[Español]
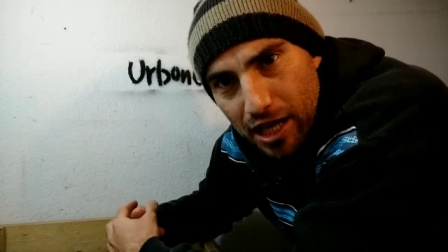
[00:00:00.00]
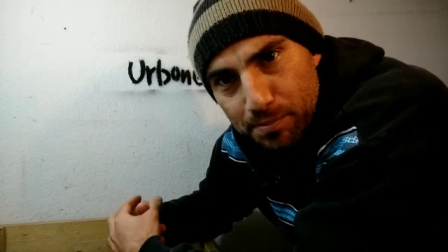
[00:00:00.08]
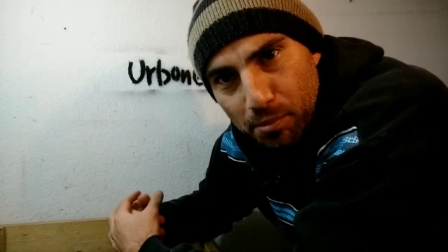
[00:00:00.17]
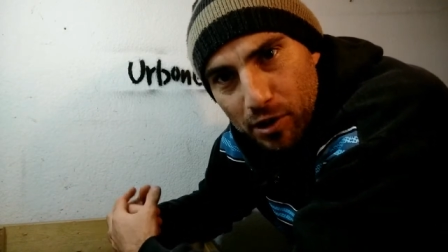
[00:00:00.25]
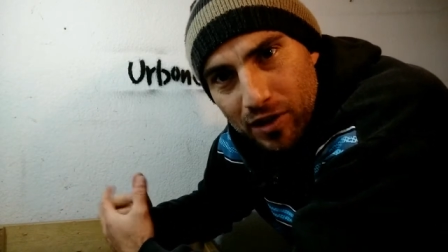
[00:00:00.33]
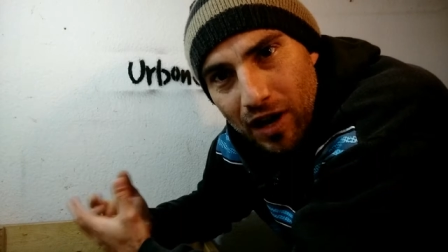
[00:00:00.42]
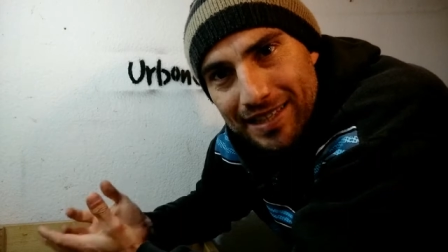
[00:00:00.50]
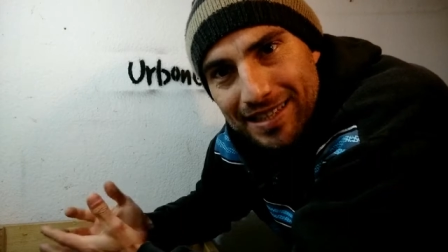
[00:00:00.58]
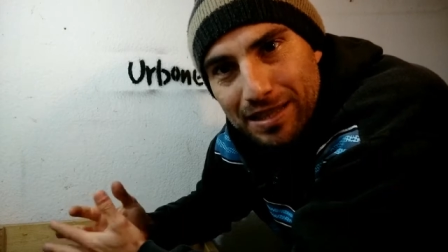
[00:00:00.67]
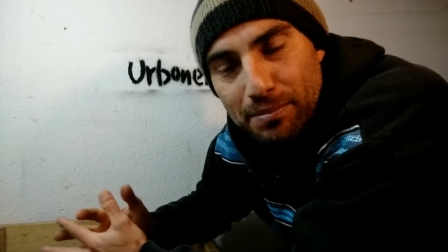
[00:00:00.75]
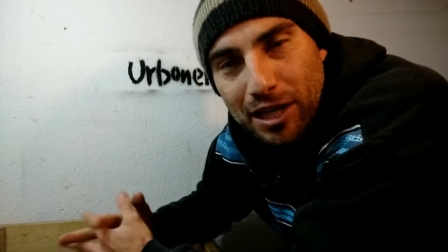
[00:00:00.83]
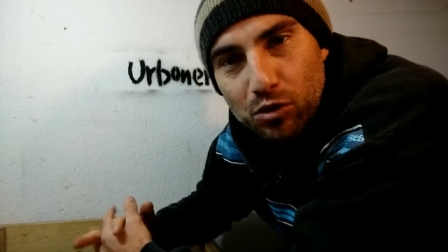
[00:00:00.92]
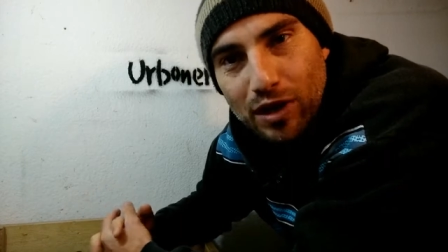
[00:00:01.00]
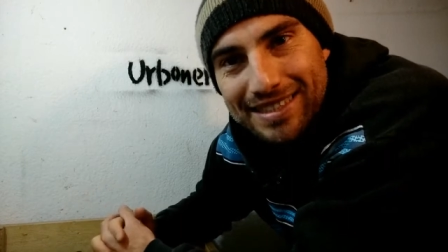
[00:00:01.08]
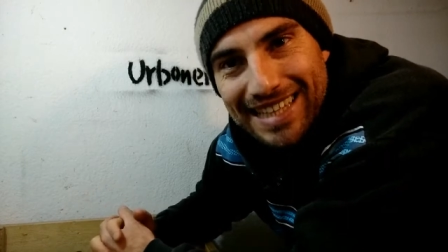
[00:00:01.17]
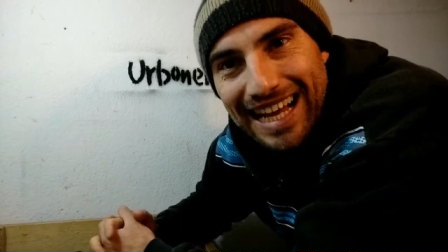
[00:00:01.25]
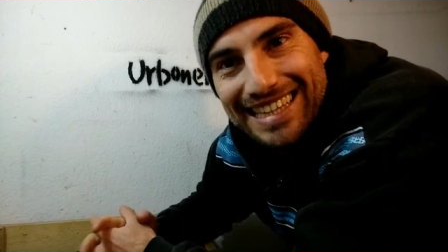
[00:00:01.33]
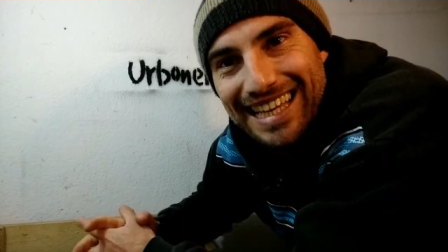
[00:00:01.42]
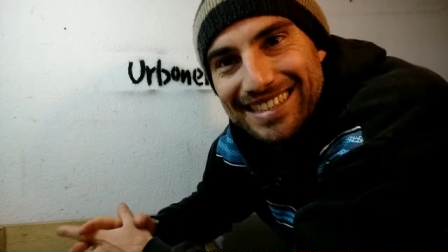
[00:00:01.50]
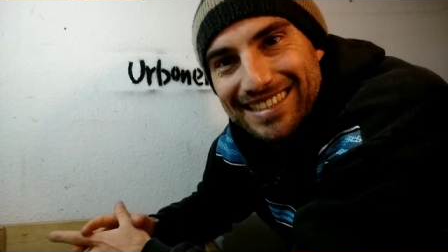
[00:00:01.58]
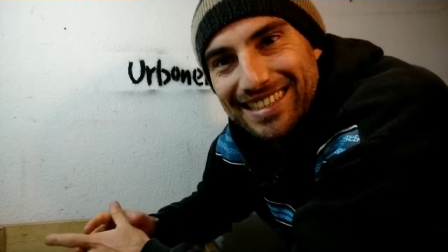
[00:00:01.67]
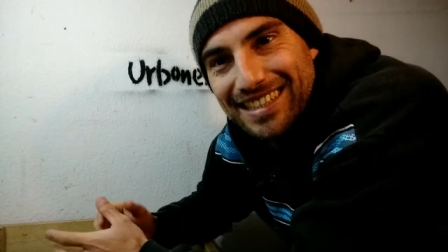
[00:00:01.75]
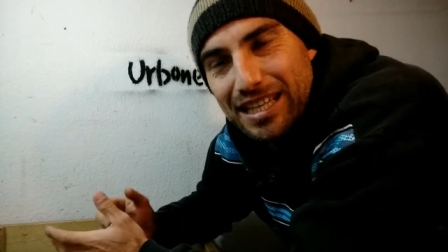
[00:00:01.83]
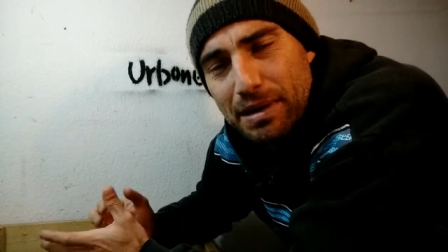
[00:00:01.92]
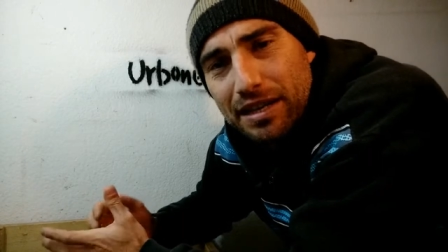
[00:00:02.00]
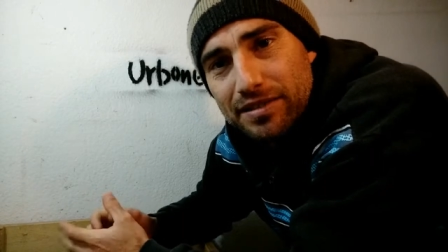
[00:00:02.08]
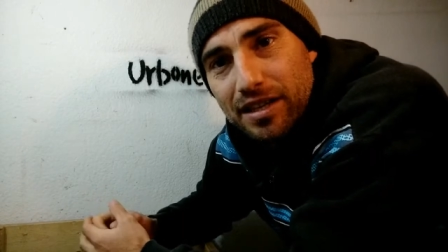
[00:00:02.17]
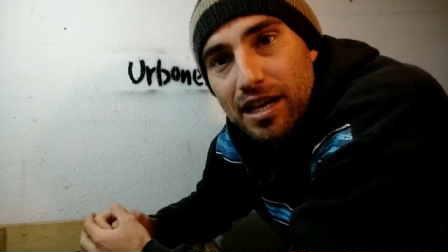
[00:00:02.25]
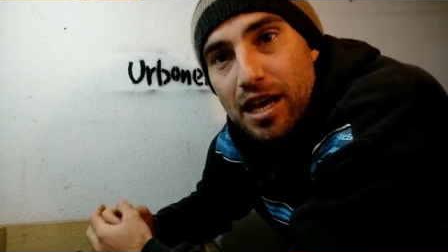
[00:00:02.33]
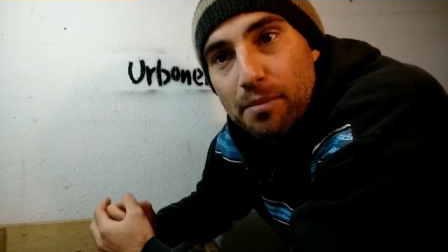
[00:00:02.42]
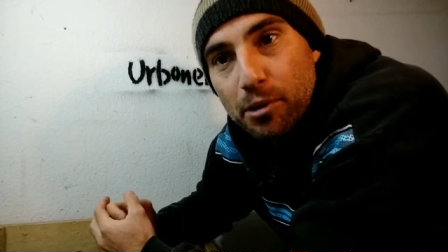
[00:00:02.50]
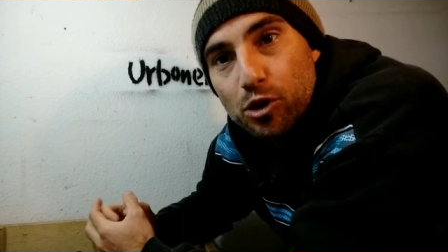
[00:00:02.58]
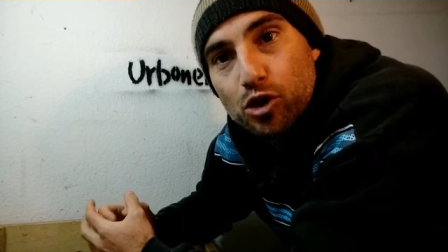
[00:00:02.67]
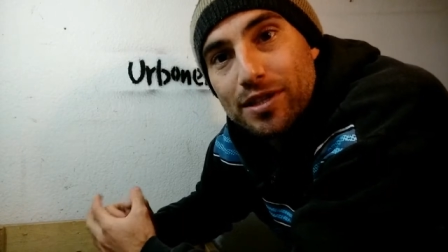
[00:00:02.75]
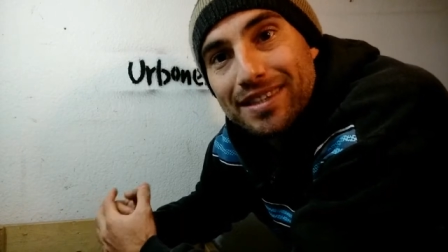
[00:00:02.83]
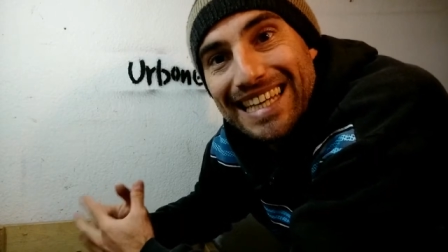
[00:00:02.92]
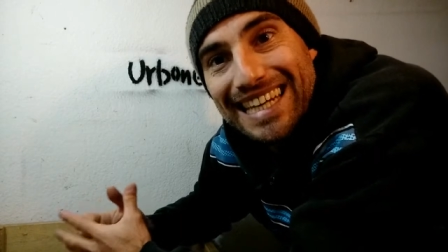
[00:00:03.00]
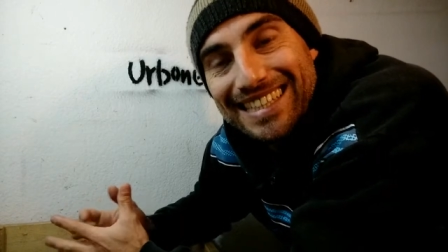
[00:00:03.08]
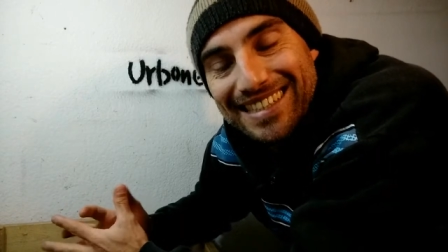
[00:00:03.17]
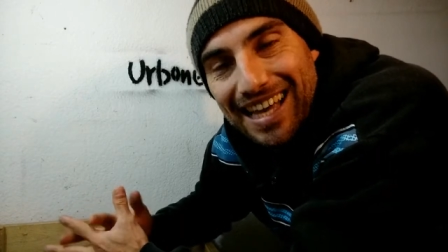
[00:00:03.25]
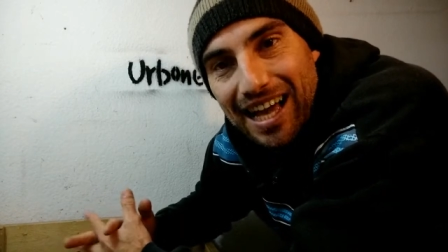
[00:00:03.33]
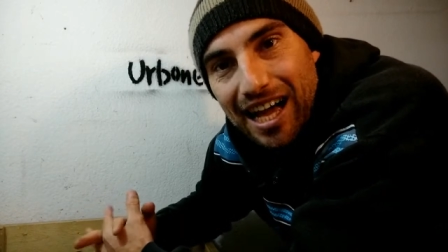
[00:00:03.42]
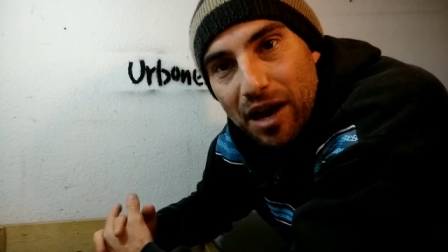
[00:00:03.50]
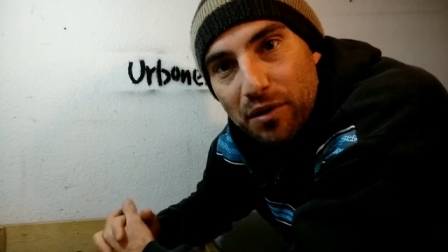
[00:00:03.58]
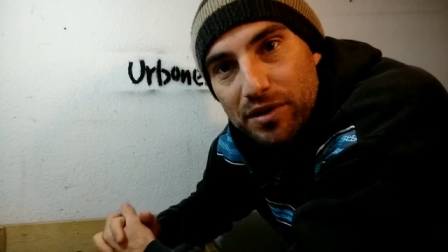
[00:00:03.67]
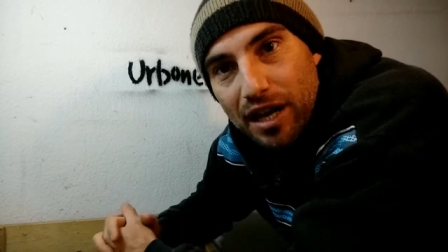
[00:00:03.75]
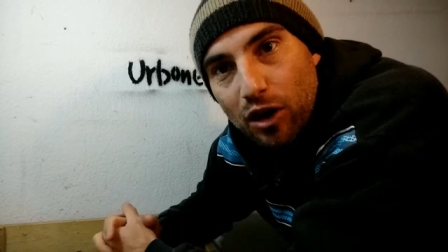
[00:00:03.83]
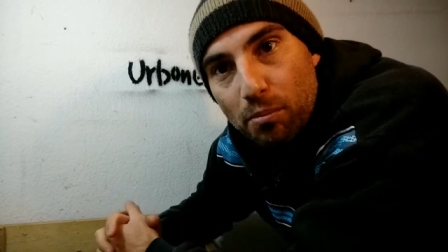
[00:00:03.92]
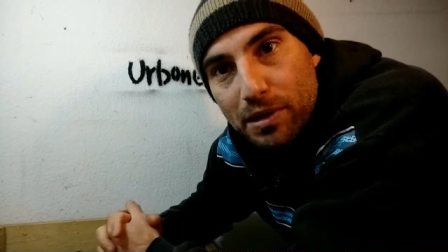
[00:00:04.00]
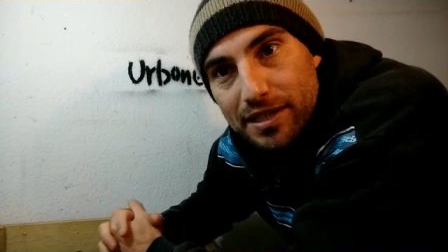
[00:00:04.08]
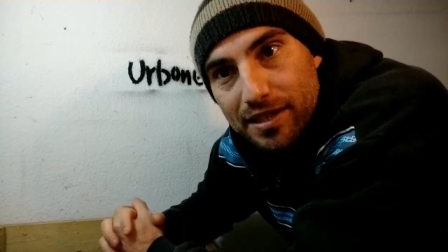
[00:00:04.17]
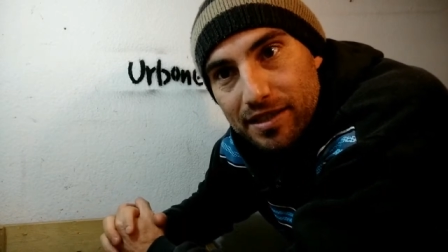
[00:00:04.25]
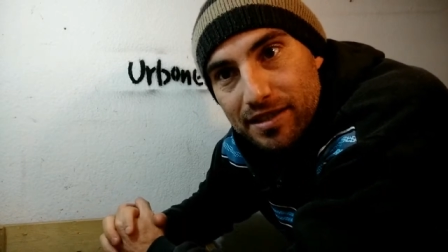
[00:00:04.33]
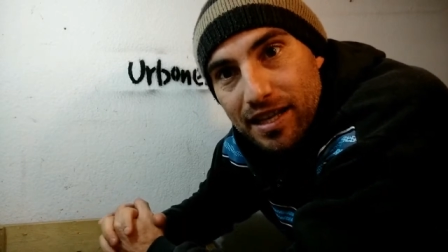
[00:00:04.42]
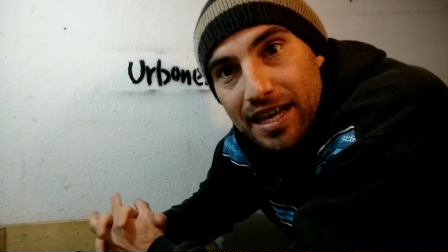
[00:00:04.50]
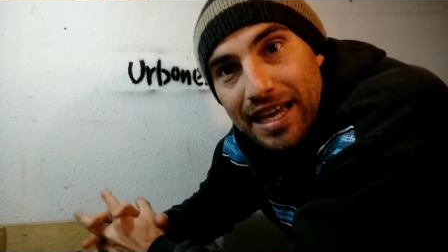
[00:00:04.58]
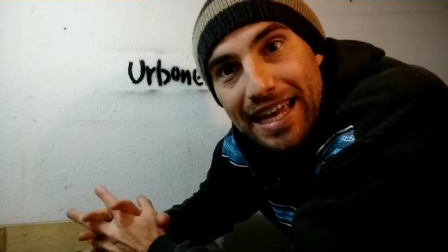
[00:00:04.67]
exponiéndolas a temperaturas altas y demás, pero eso estresa a nuestras lombrices.